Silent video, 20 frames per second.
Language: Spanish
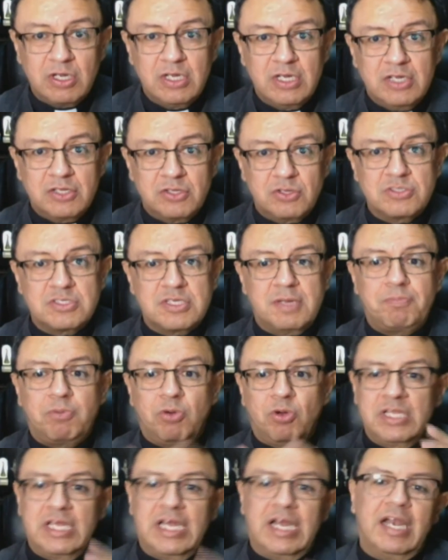Entonces,
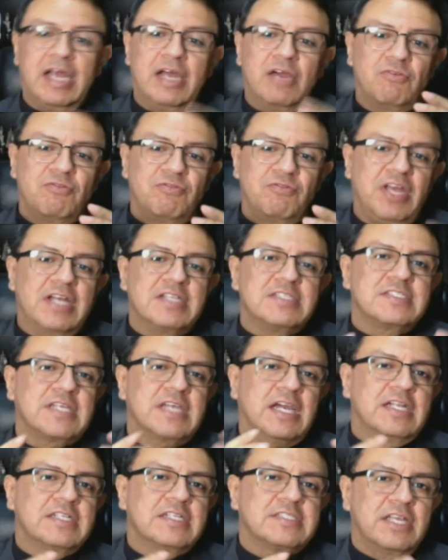poner la confianza en
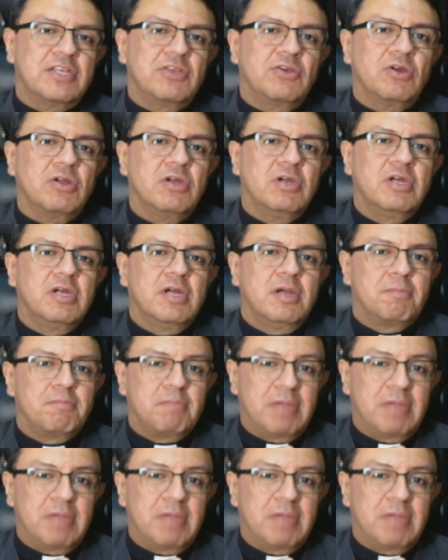el Señor me